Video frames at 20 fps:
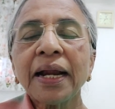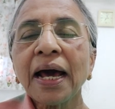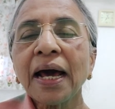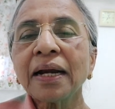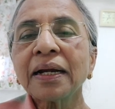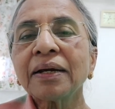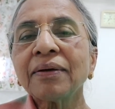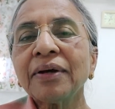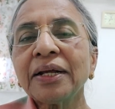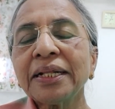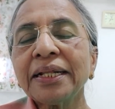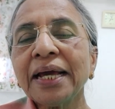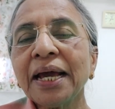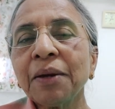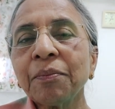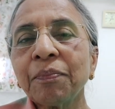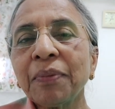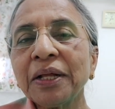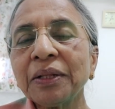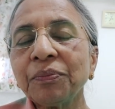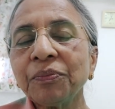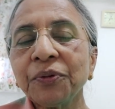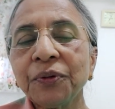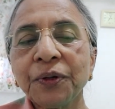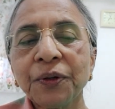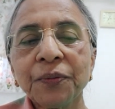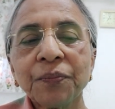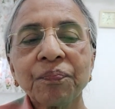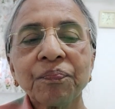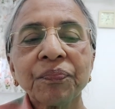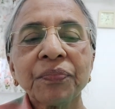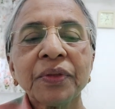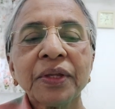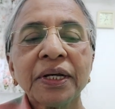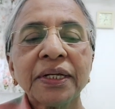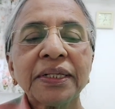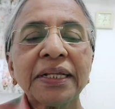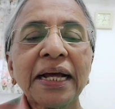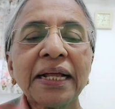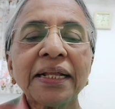నాలుగవ అధ్యాయం పదమూడు
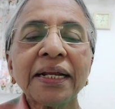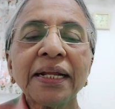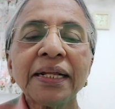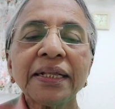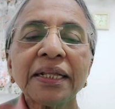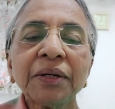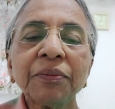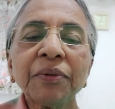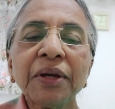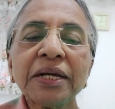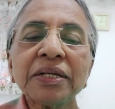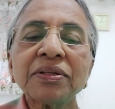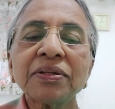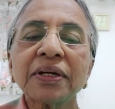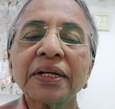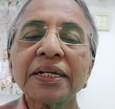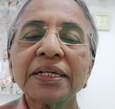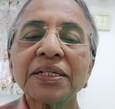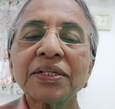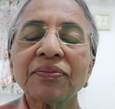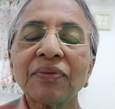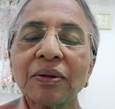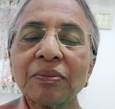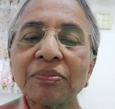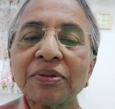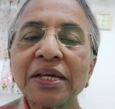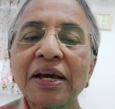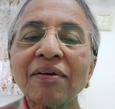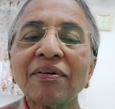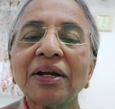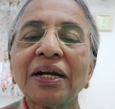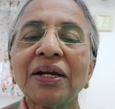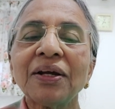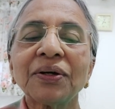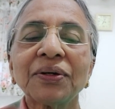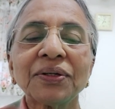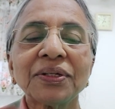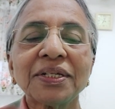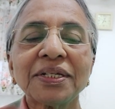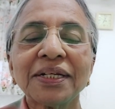తదనంతరం యేసుక్రీస్తు
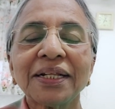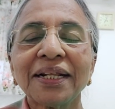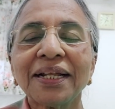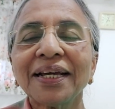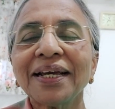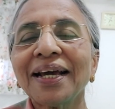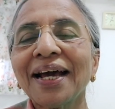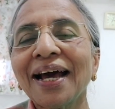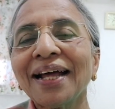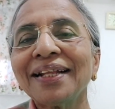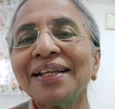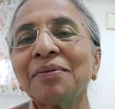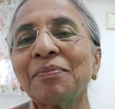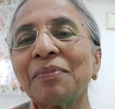వంశావళిలోకి వచ్చింది అది